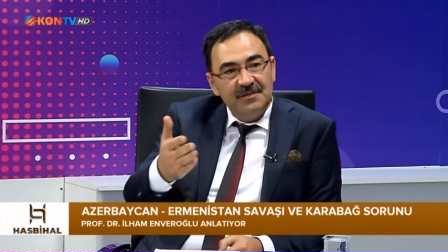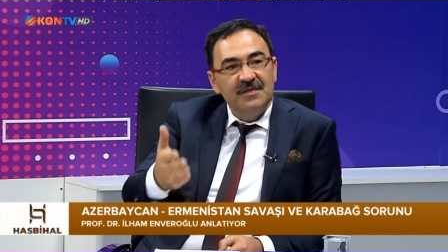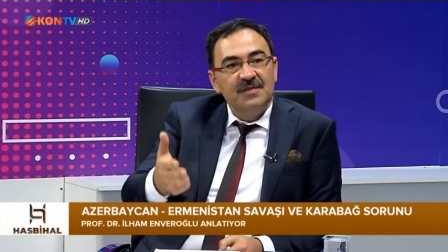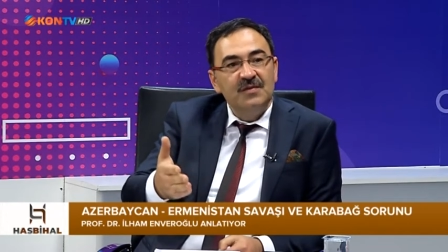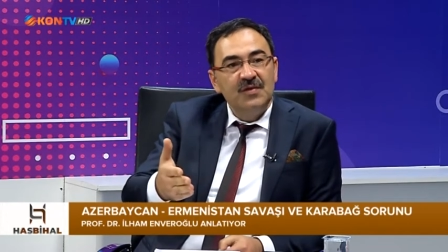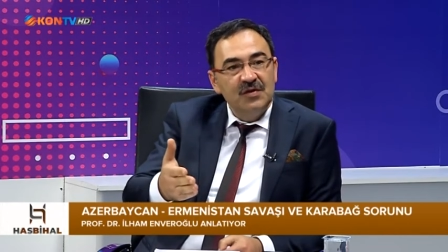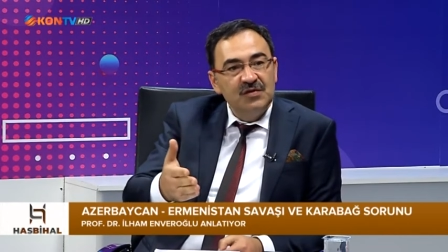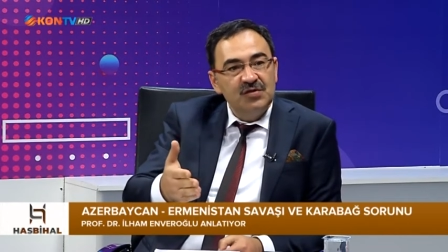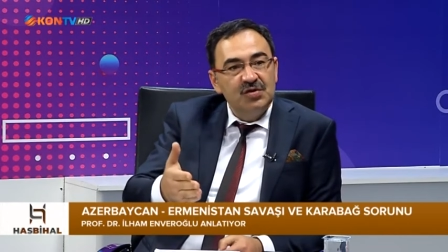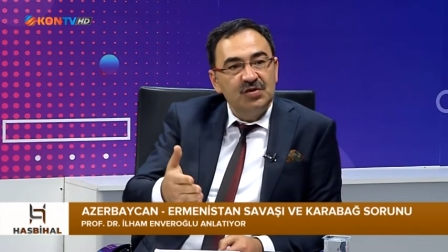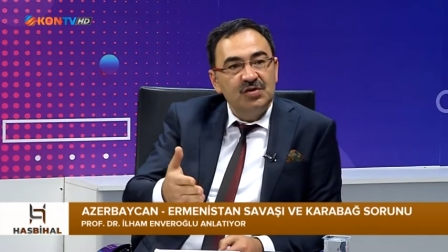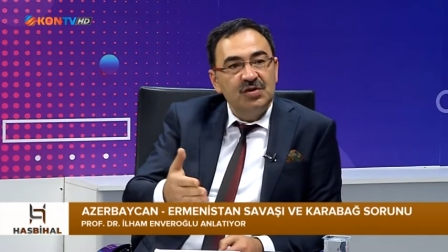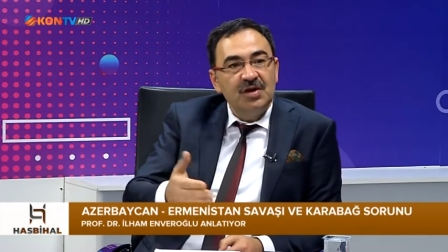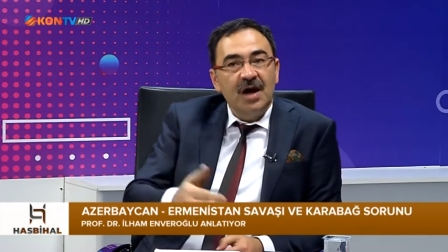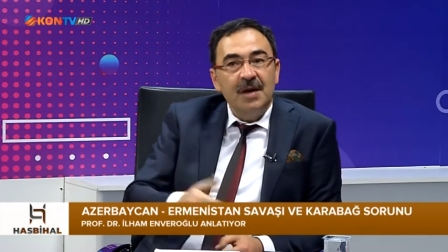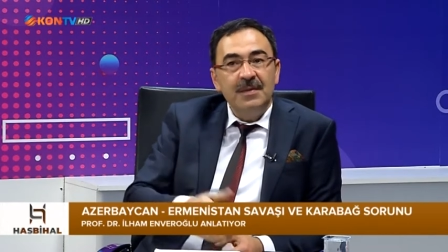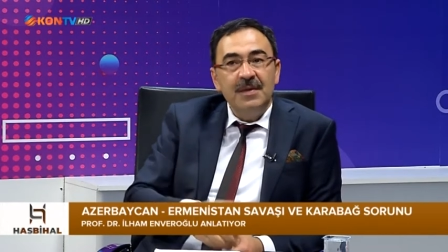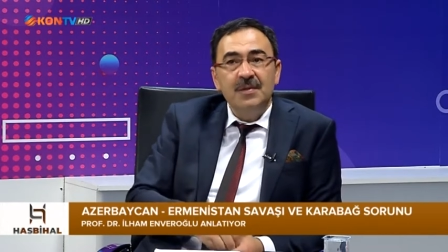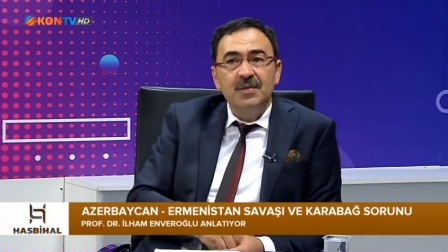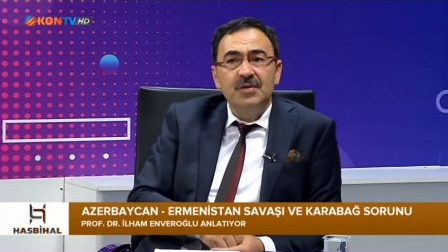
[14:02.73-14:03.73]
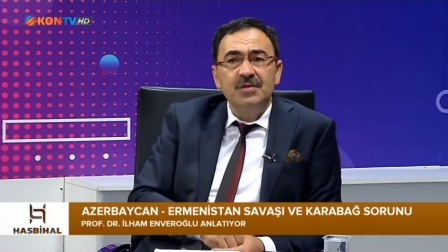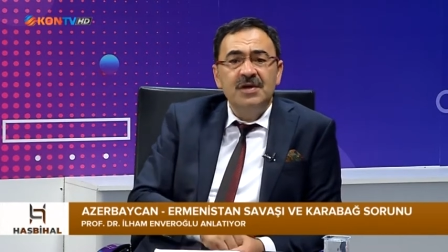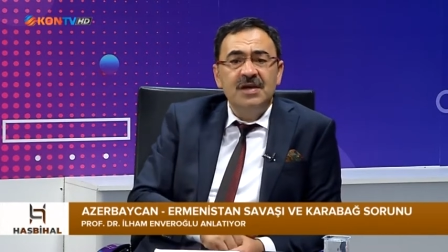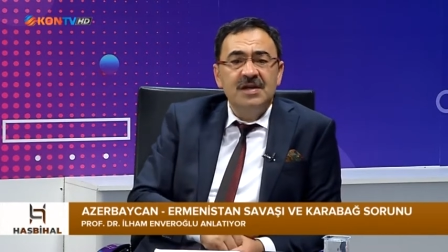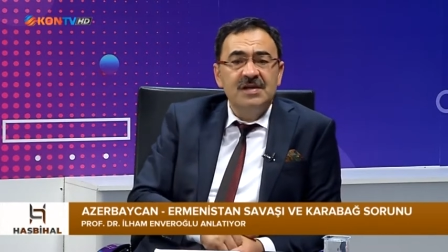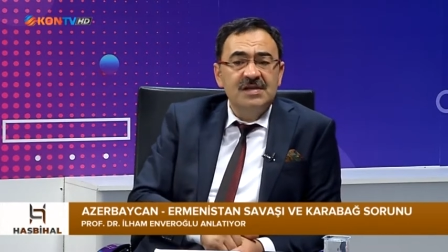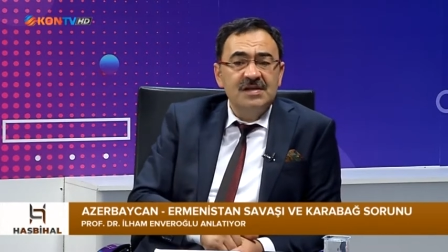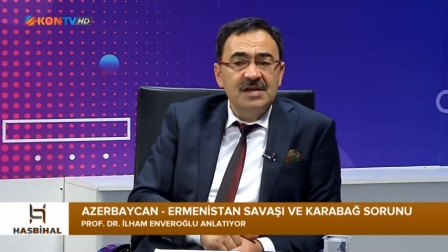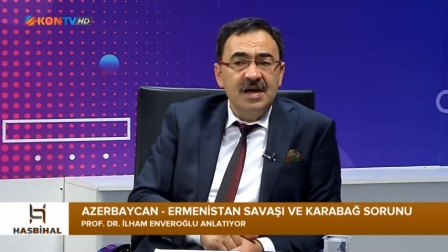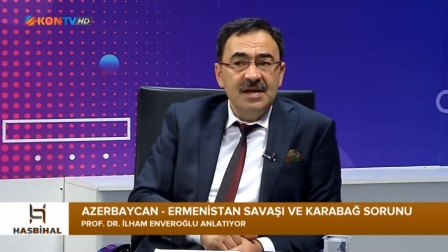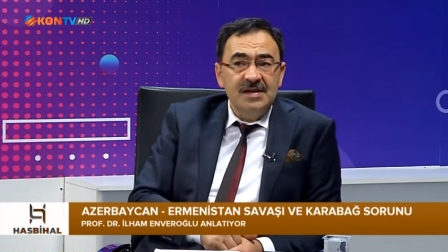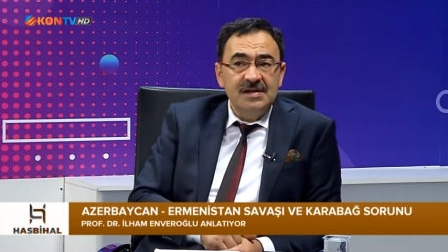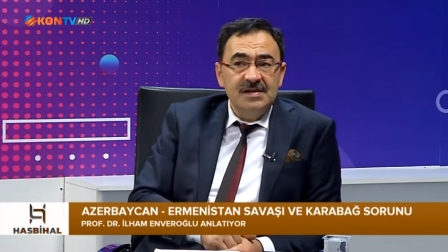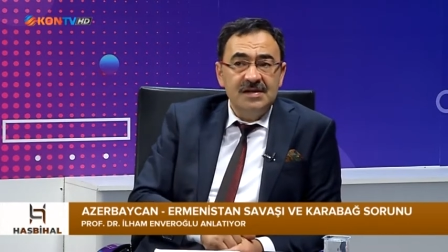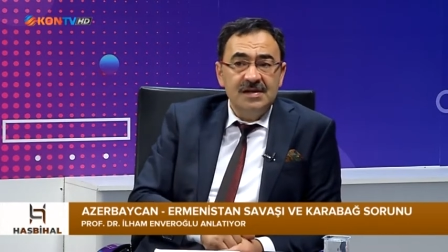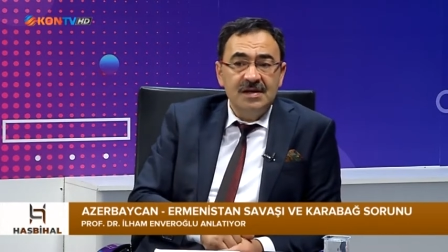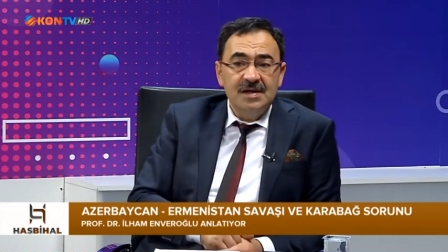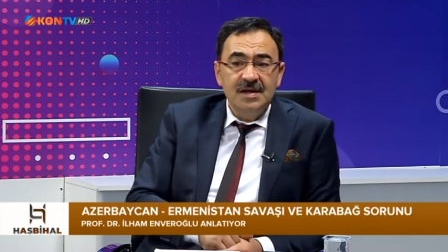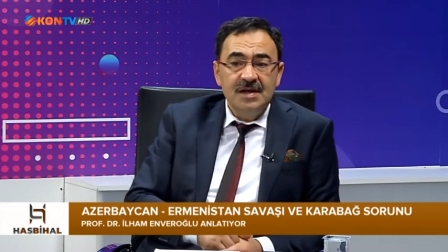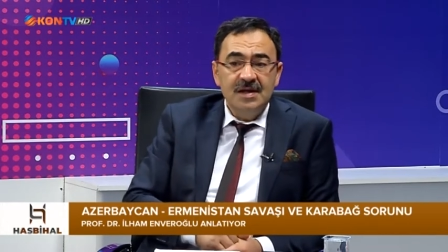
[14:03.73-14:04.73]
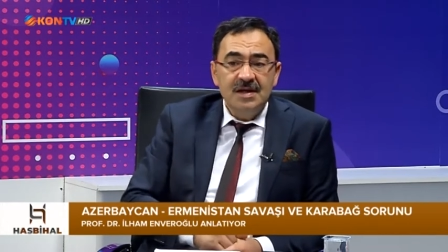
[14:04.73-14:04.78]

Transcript: mevcuttu. Ama bunların sayısı